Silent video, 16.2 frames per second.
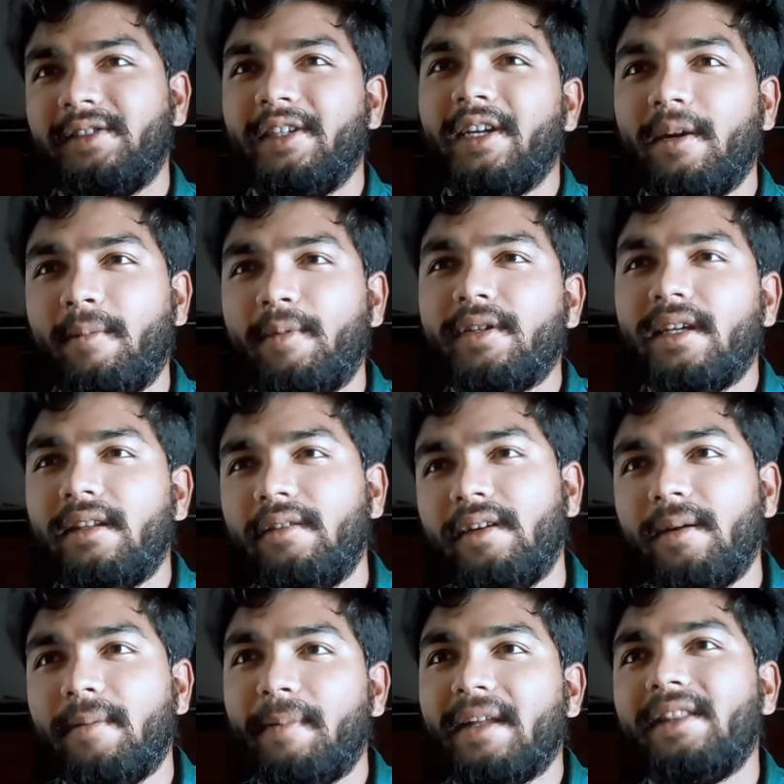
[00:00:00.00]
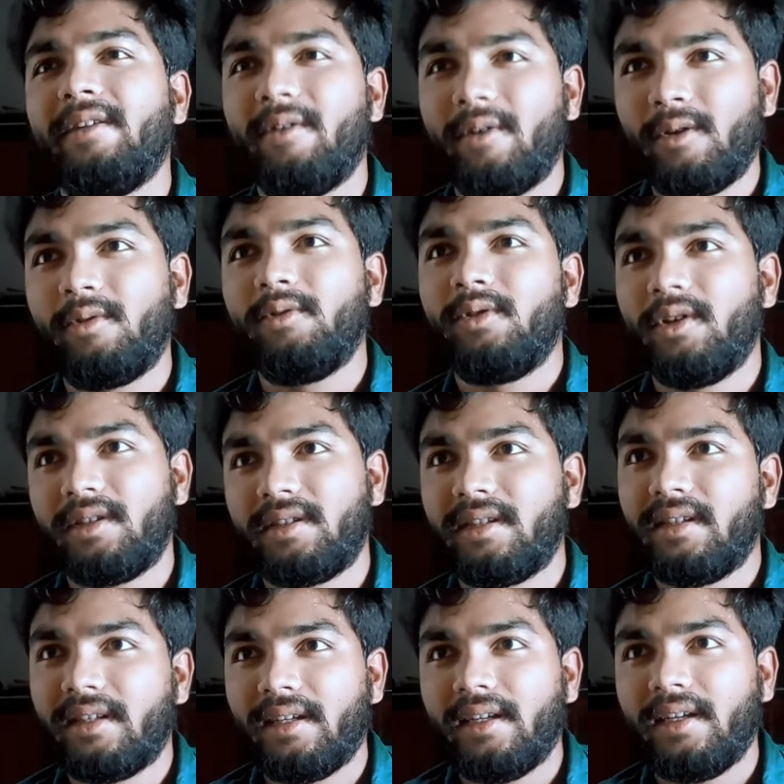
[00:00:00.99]
చిన్నప్పుడు చదివిన పద్యం వాడు
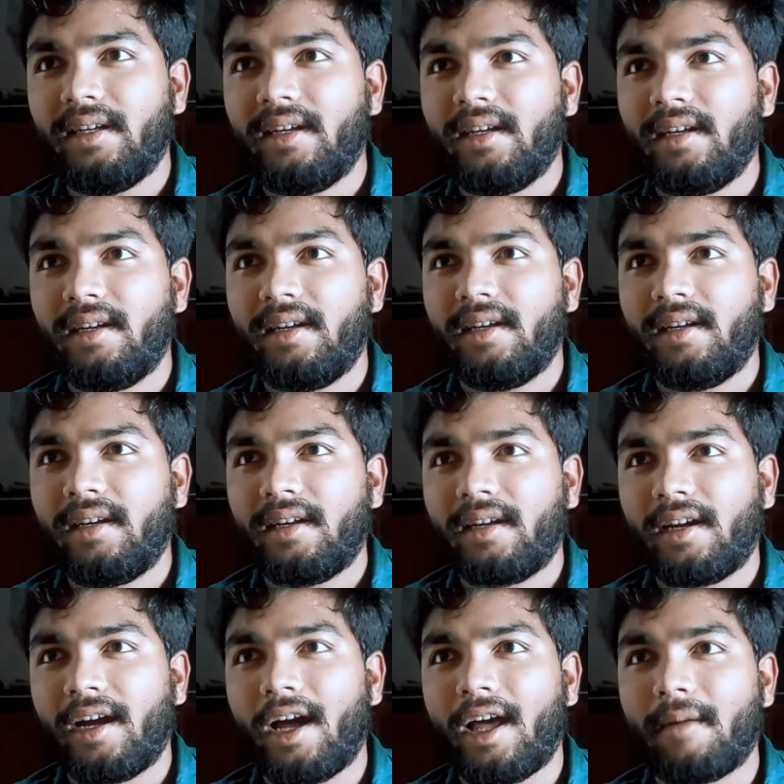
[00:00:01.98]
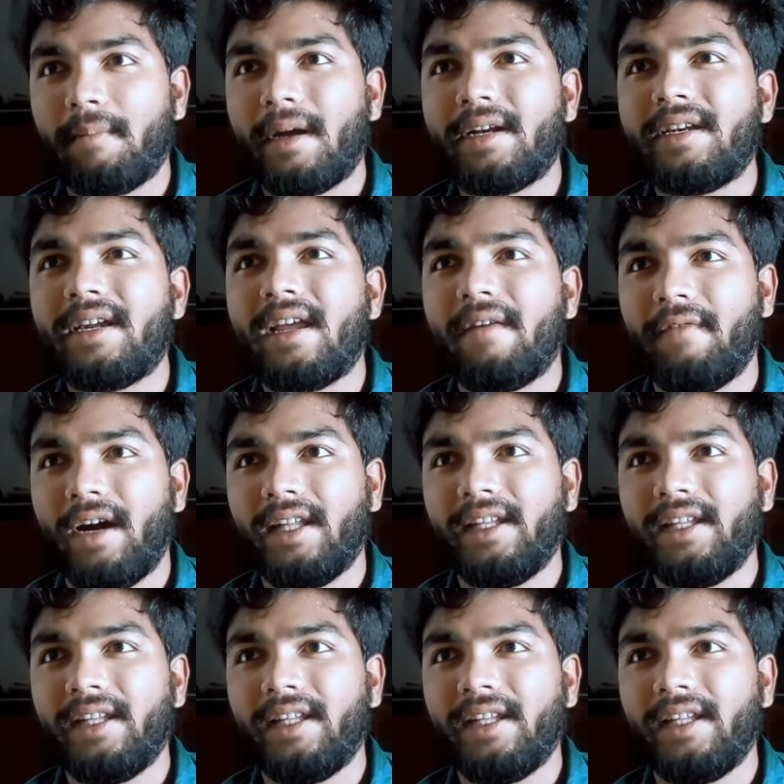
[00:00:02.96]
గుర్తొస్తుంది కర్మన్నే